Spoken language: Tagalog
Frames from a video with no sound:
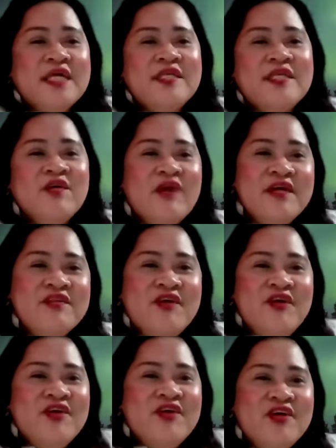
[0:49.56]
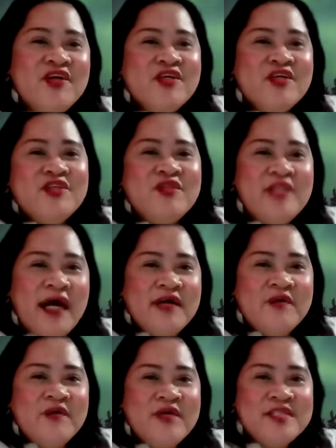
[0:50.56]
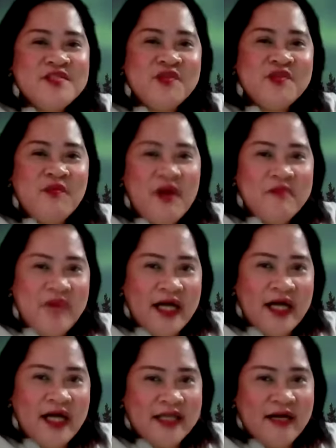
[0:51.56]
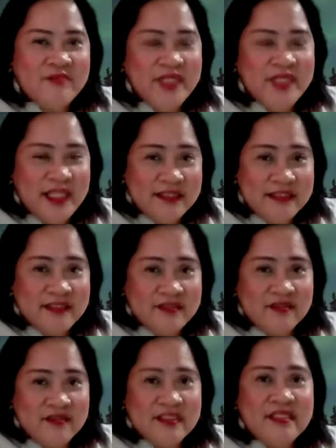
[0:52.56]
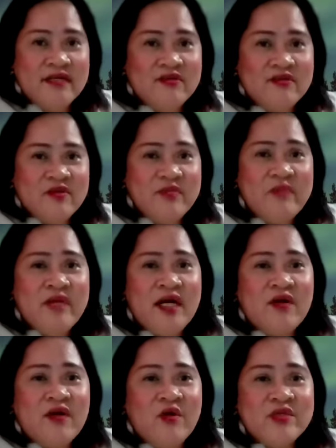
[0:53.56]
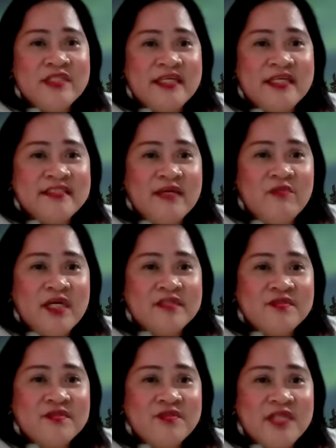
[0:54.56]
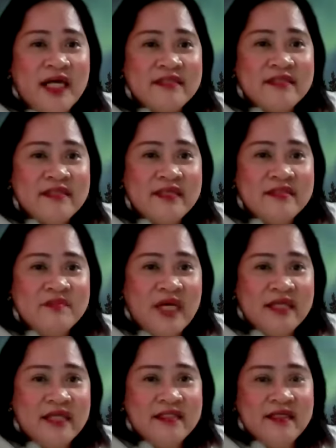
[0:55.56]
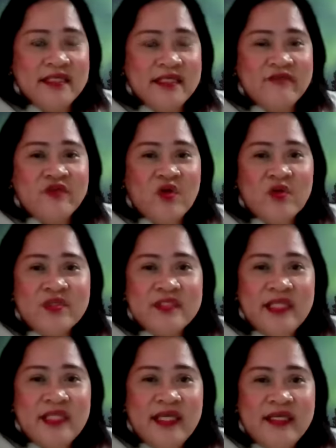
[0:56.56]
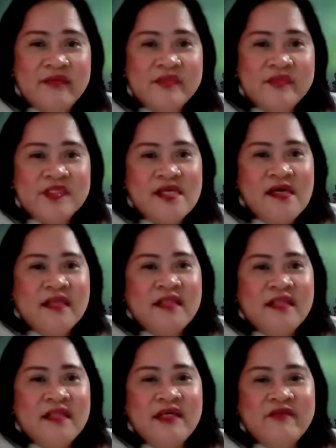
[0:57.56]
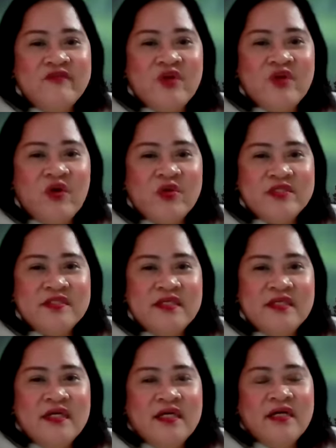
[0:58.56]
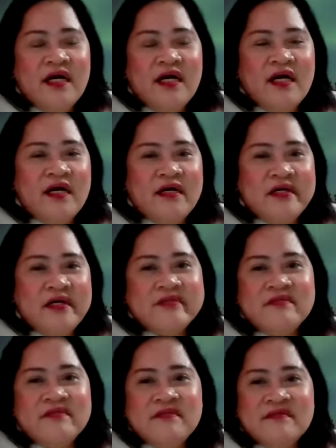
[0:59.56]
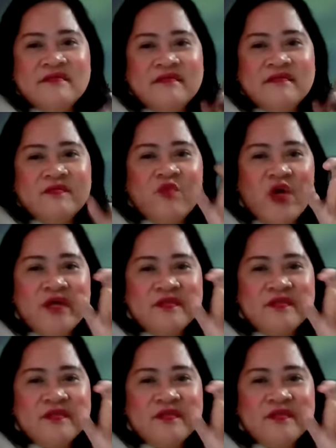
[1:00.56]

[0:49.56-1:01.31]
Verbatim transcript: yung ano, yung language ng mga bata bilang teacher din ako. May mga code kasi yung mga estudyante, di ba? They give code names, they give code uh, words